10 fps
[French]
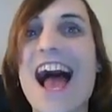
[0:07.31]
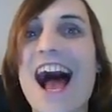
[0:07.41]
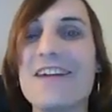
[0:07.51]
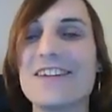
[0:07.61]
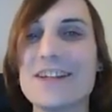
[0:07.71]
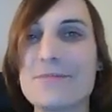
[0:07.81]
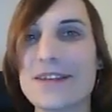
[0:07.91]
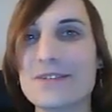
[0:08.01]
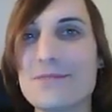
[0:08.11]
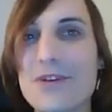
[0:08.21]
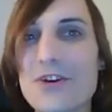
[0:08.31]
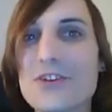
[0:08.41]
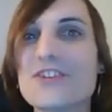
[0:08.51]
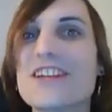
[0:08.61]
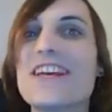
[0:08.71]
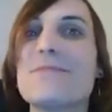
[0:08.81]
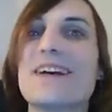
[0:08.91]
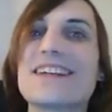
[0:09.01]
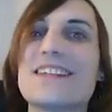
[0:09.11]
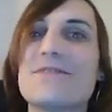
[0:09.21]
avec les pièces blanches et
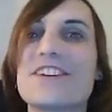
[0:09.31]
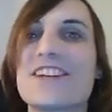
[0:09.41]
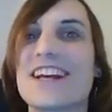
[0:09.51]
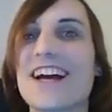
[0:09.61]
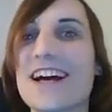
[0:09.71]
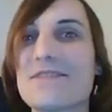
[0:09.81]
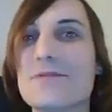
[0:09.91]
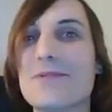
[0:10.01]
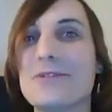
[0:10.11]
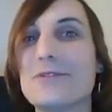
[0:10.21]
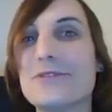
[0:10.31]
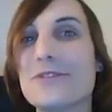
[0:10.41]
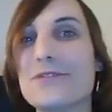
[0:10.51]
Maxime Achelagrave numéro 2